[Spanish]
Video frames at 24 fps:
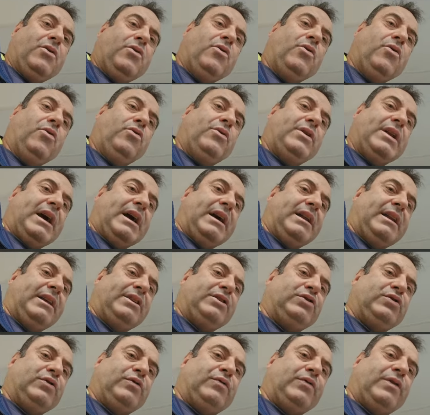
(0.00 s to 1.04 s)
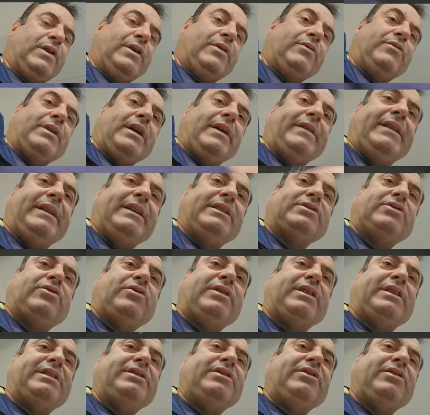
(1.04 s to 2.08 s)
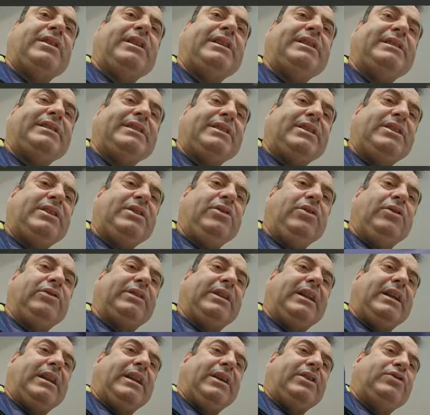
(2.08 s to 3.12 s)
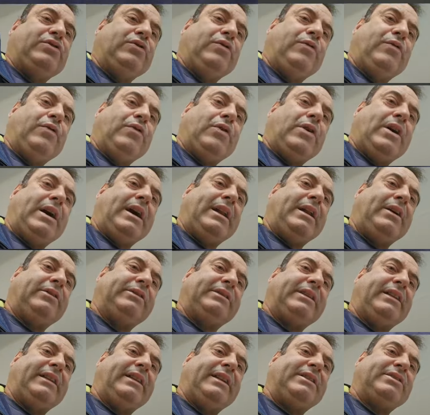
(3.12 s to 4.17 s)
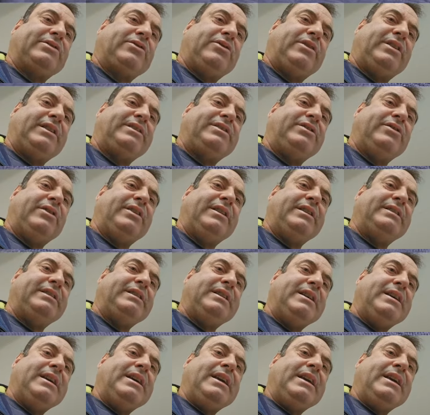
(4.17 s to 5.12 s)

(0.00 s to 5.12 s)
una la enchufo a una de las conexiones y otra la enchufo a la otra de las conexiones.